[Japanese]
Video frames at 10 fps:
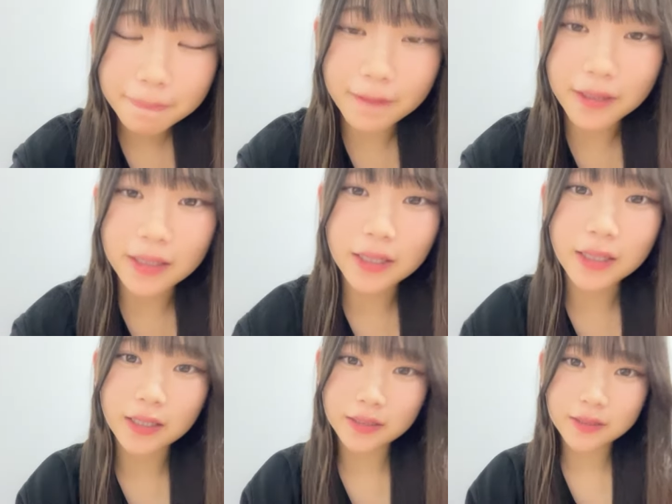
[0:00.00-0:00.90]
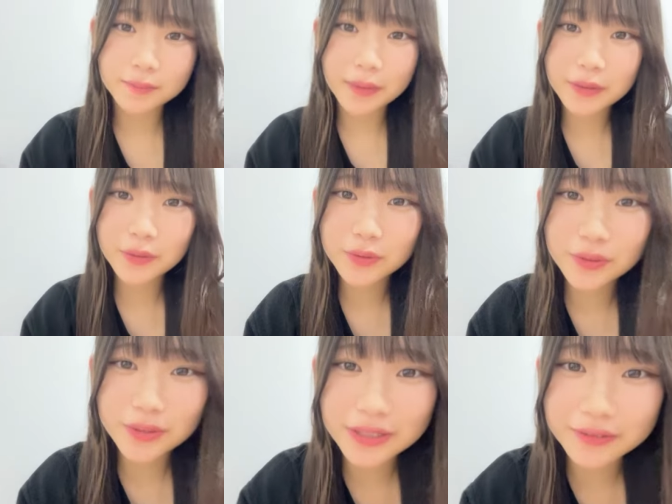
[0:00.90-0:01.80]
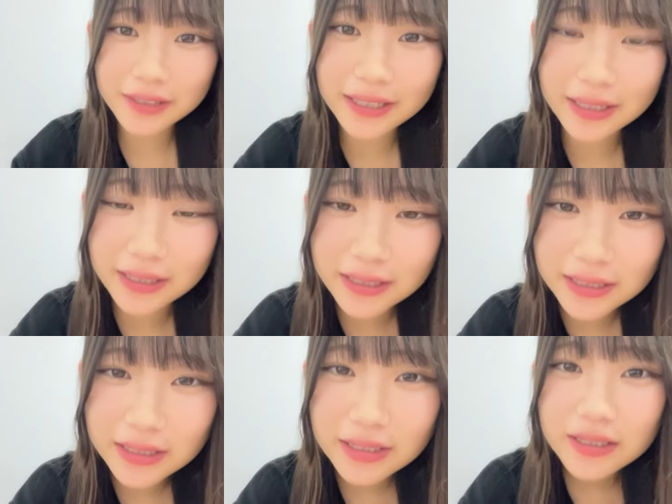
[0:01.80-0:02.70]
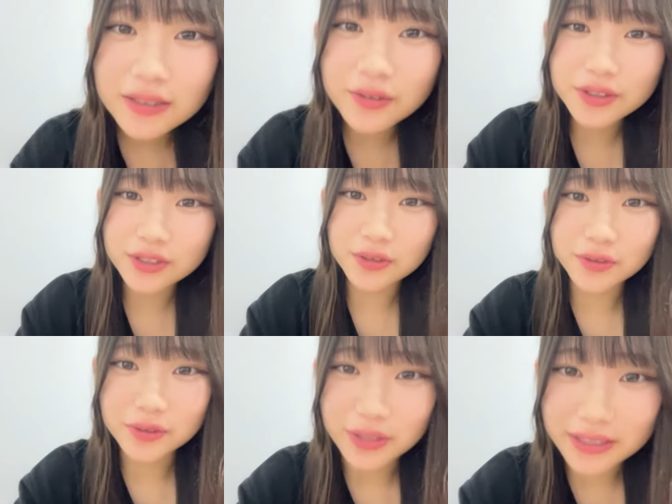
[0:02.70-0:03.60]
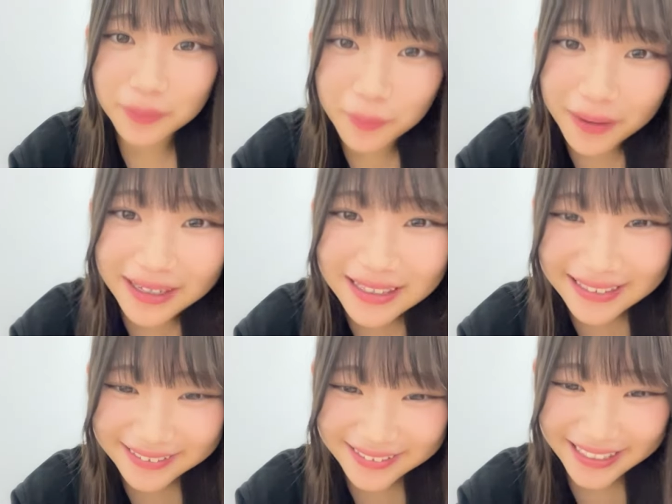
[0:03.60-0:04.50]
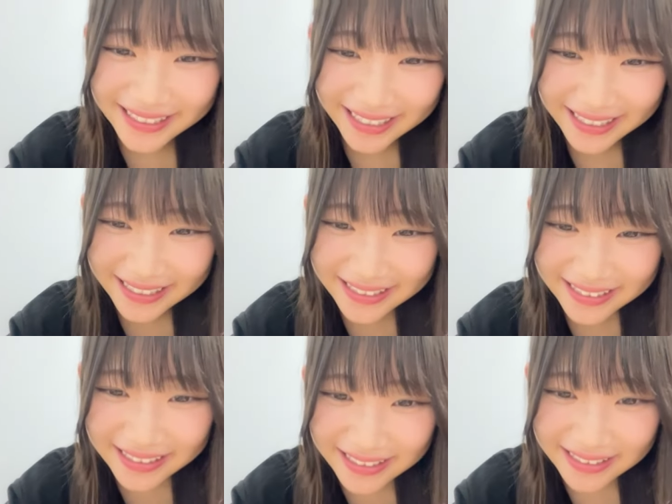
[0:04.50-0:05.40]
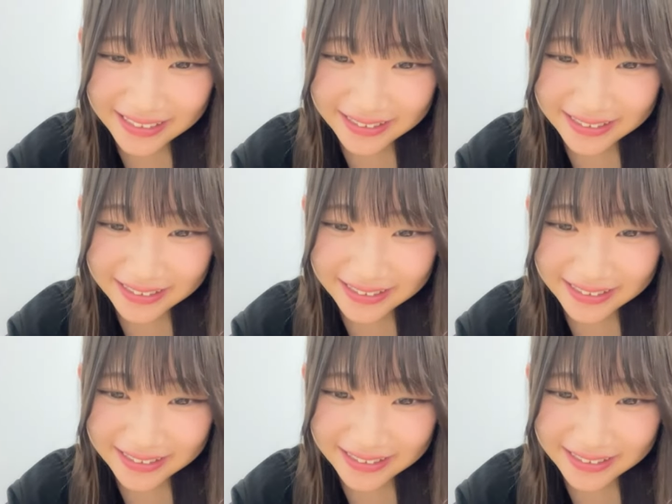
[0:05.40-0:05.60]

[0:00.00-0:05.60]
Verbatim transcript: だからメール送るには45分とかに終わらないといけない